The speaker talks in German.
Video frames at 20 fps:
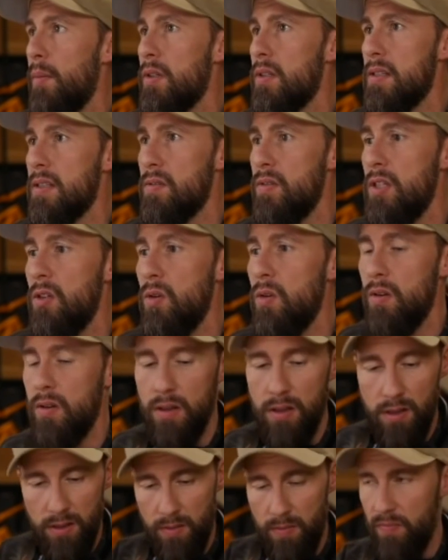uns das Video
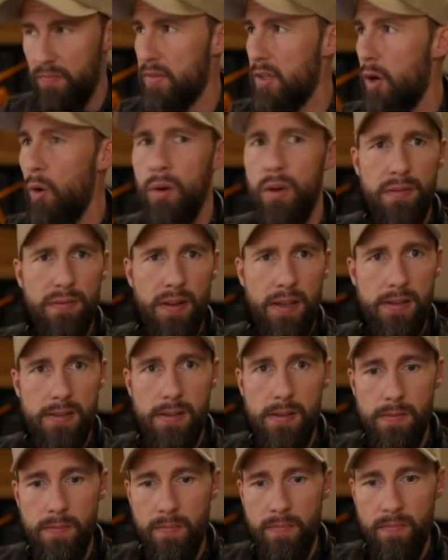äh, OnlyFans,
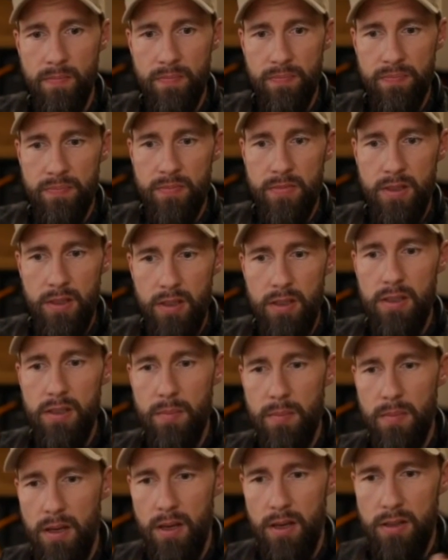ne? Ich
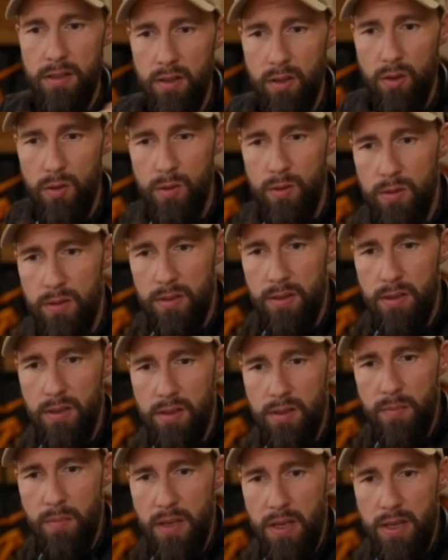habe einen
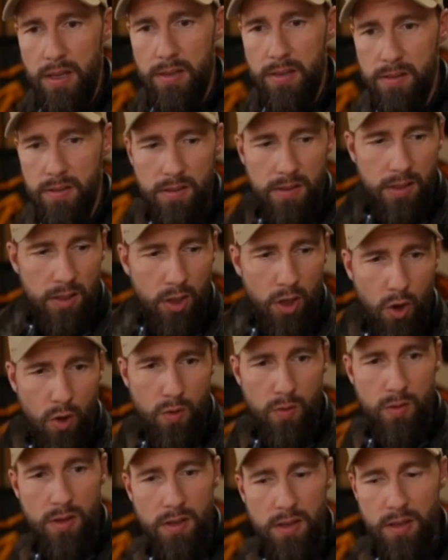roten Benz, dank
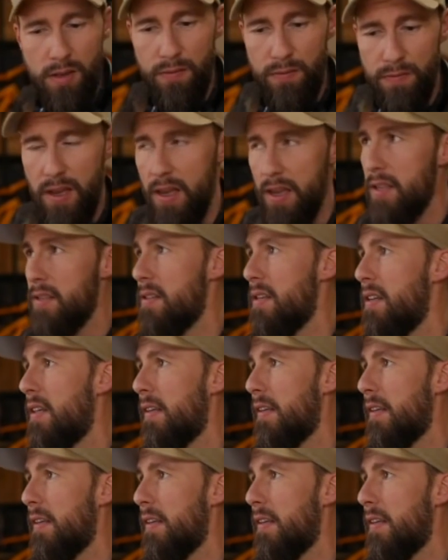OnlyFans.